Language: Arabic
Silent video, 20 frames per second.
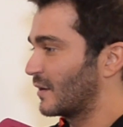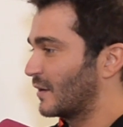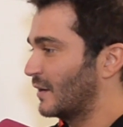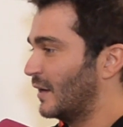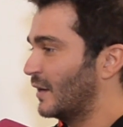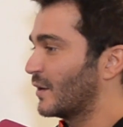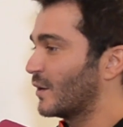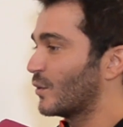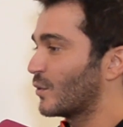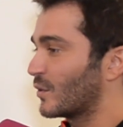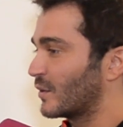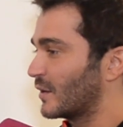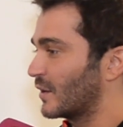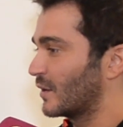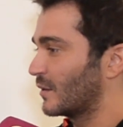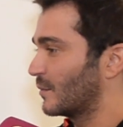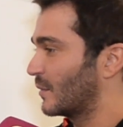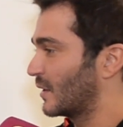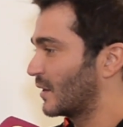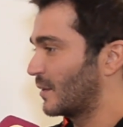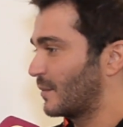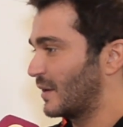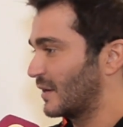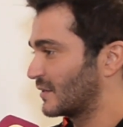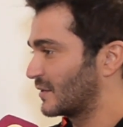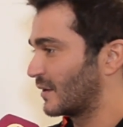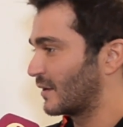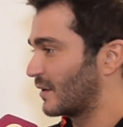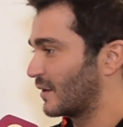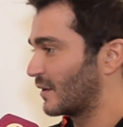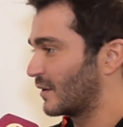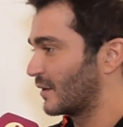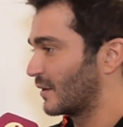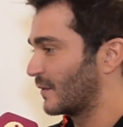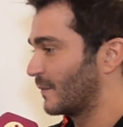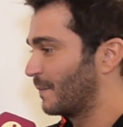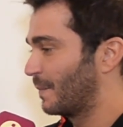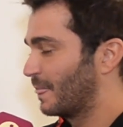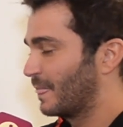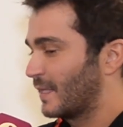نحن أغنية منا بعصر
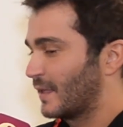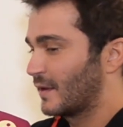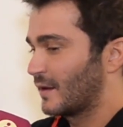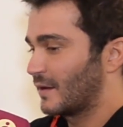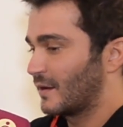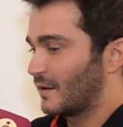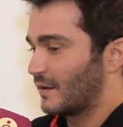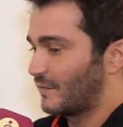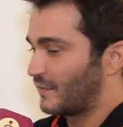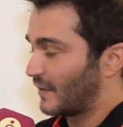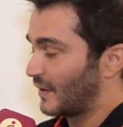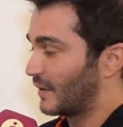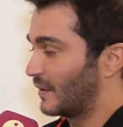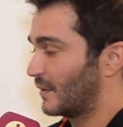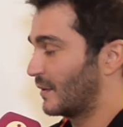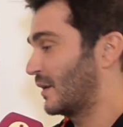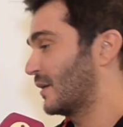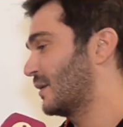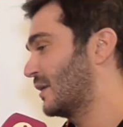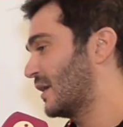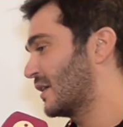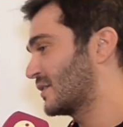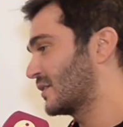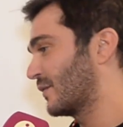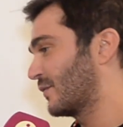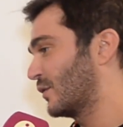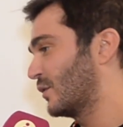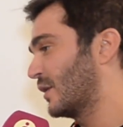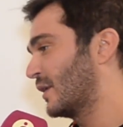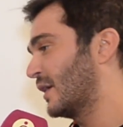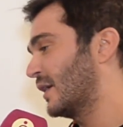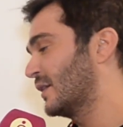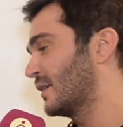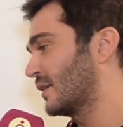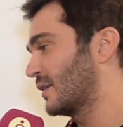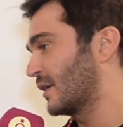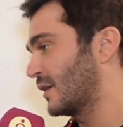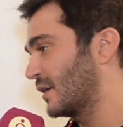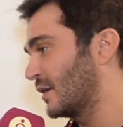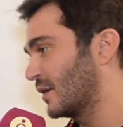آه، الفن يعني للأسف أنه أنا عندي
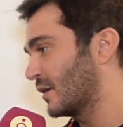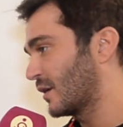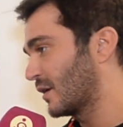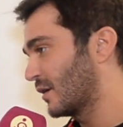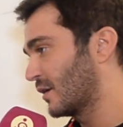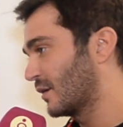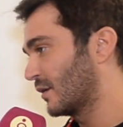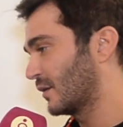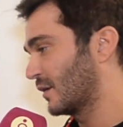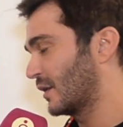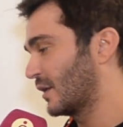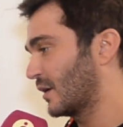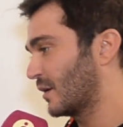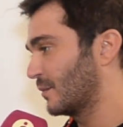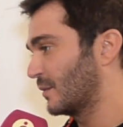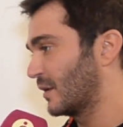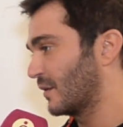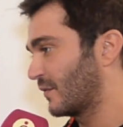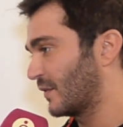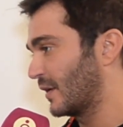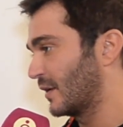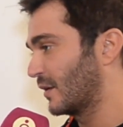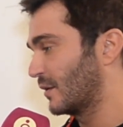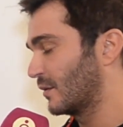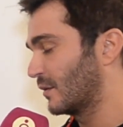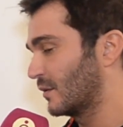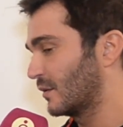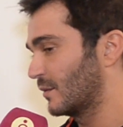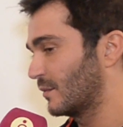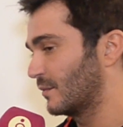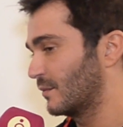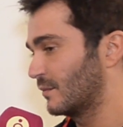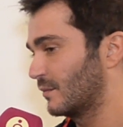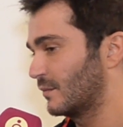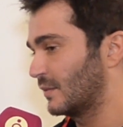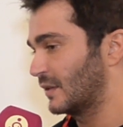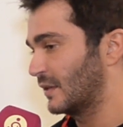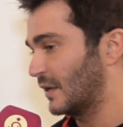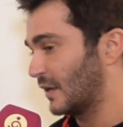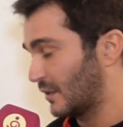تاريخ تاريخ من الفن
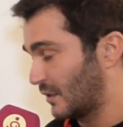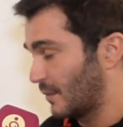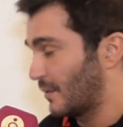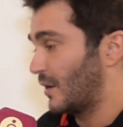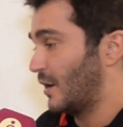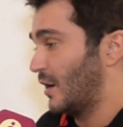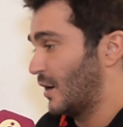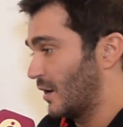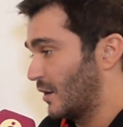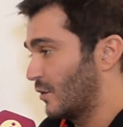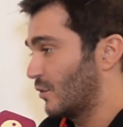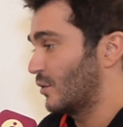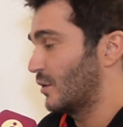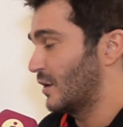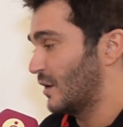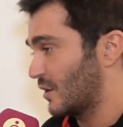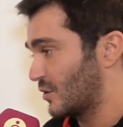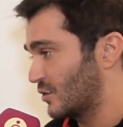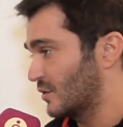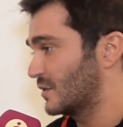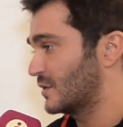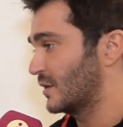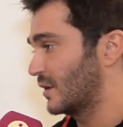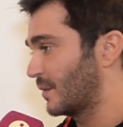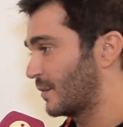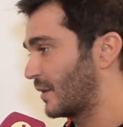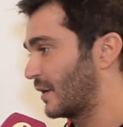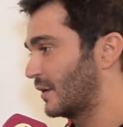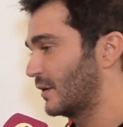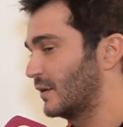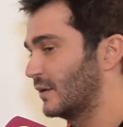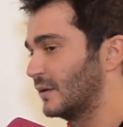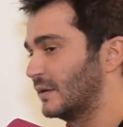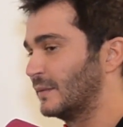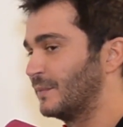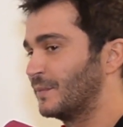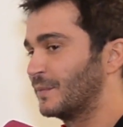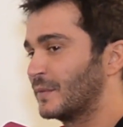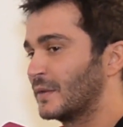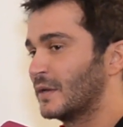بدي أعتبر حالي أنه لي 20 سنة بغني
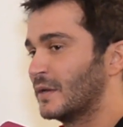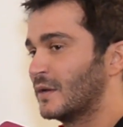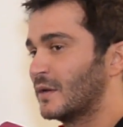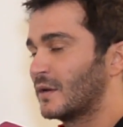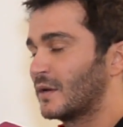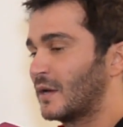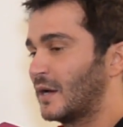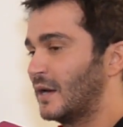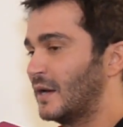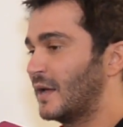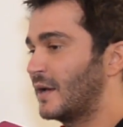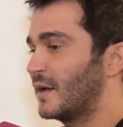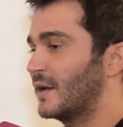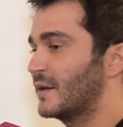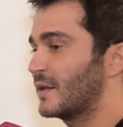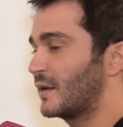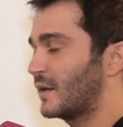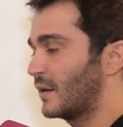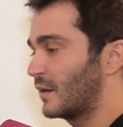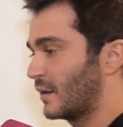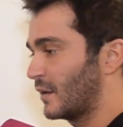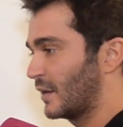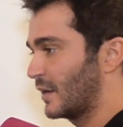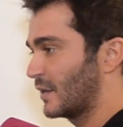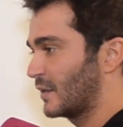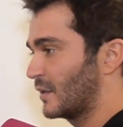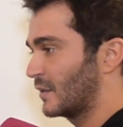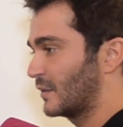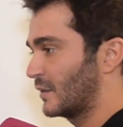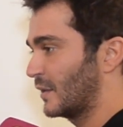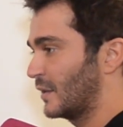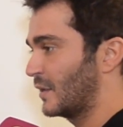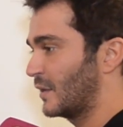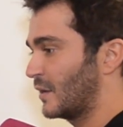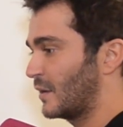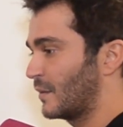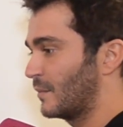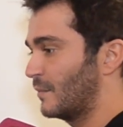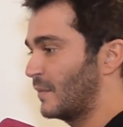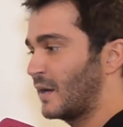هالاغاني كلها هيدي
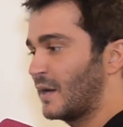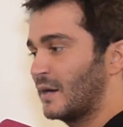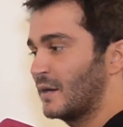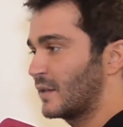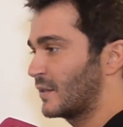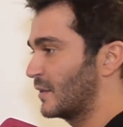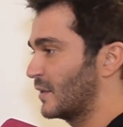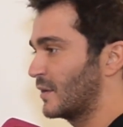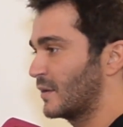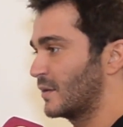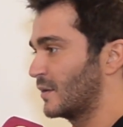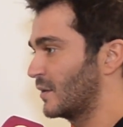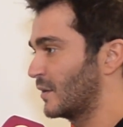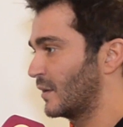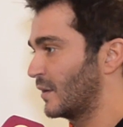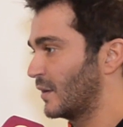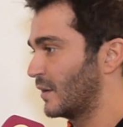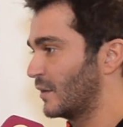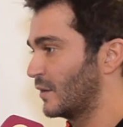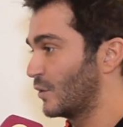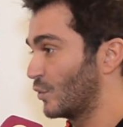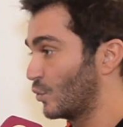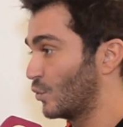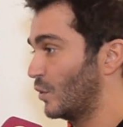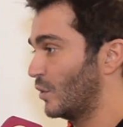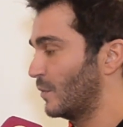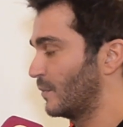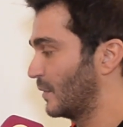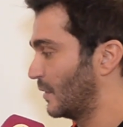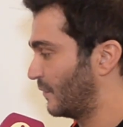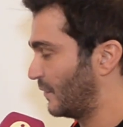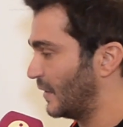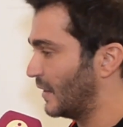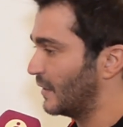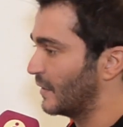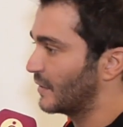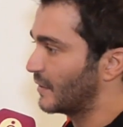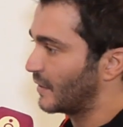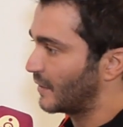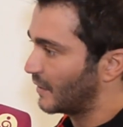التاريخ ما خلتني اني اني روح
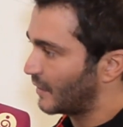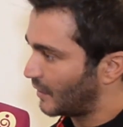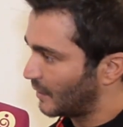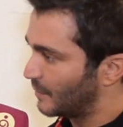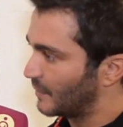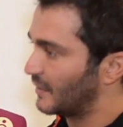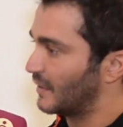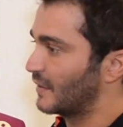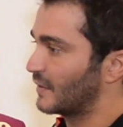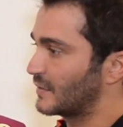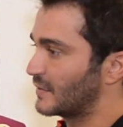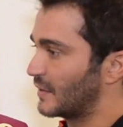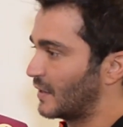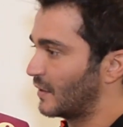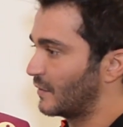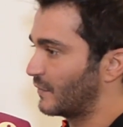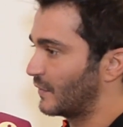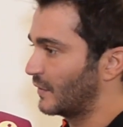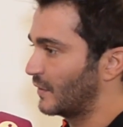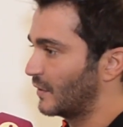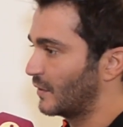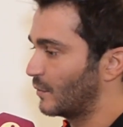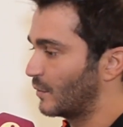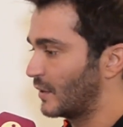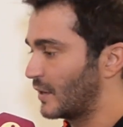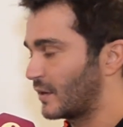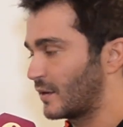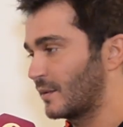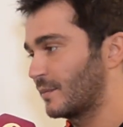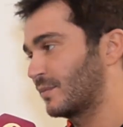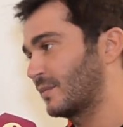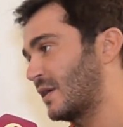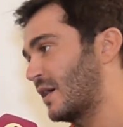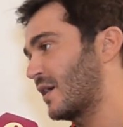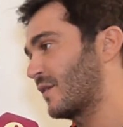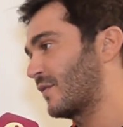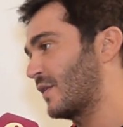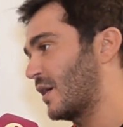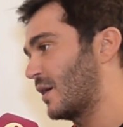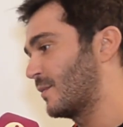بالفعل اني انا غبت عن الساحه الفنيه ولكن
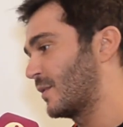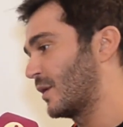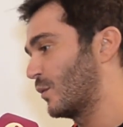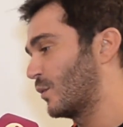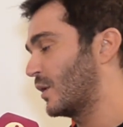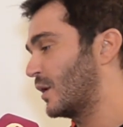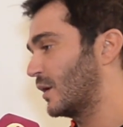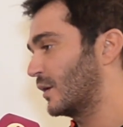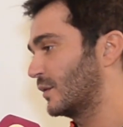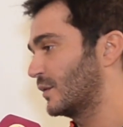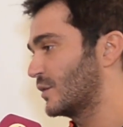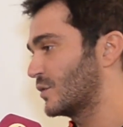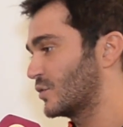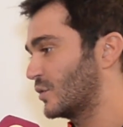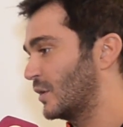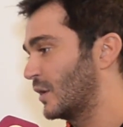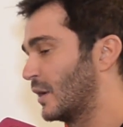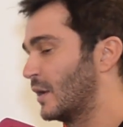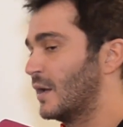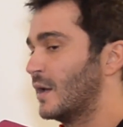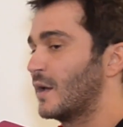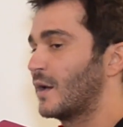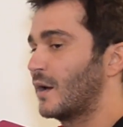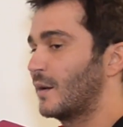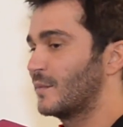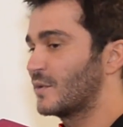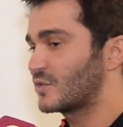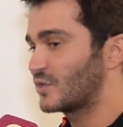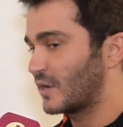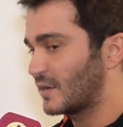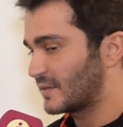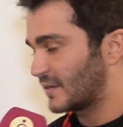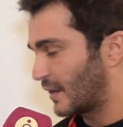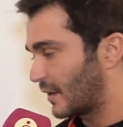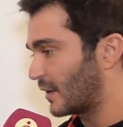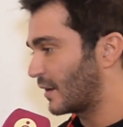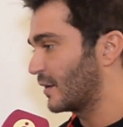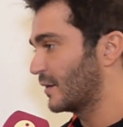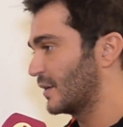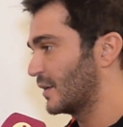بتعرفي عمل واحد ناجح عم يرجع
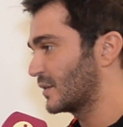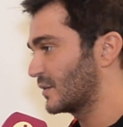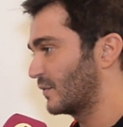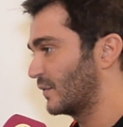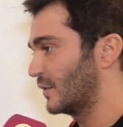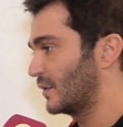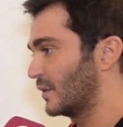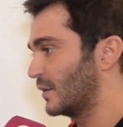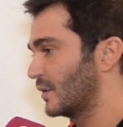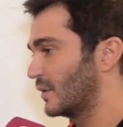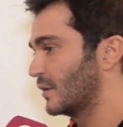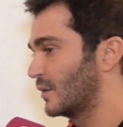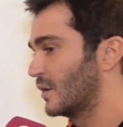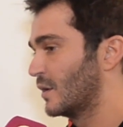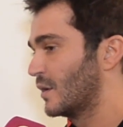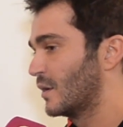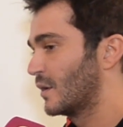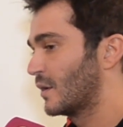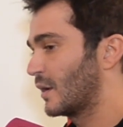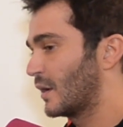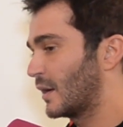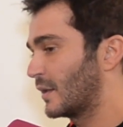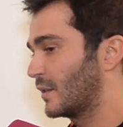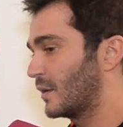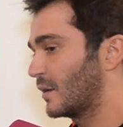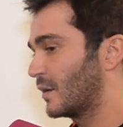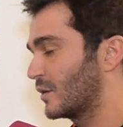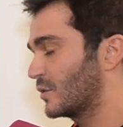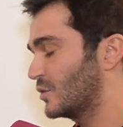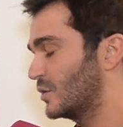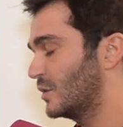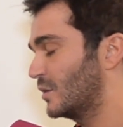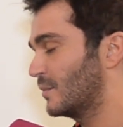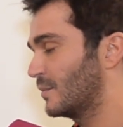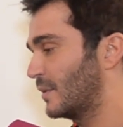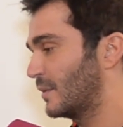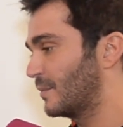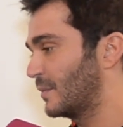يذكر الناس فيه هذا شيء